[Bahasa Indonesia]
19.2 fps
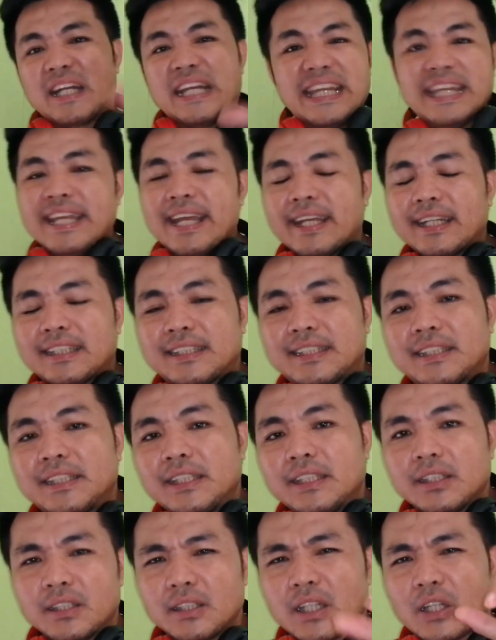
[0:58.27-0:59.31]

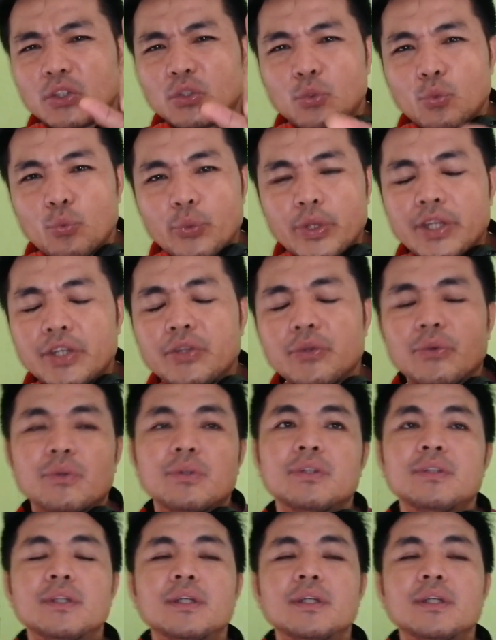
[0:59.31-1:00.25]
reaksi, satu video